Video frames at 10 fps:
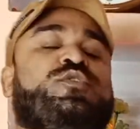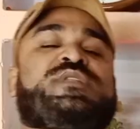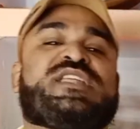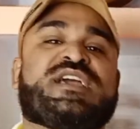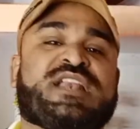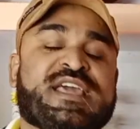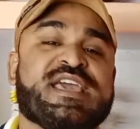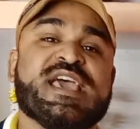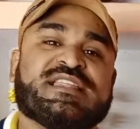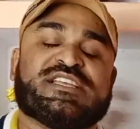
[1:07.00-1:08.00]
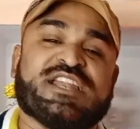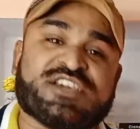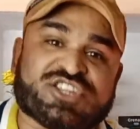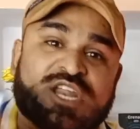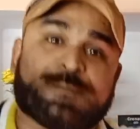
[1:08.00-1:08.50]
वीडियो तुमने देख ली न
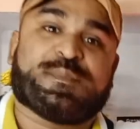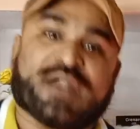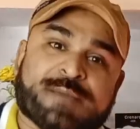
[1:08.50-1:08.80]
जाने कितने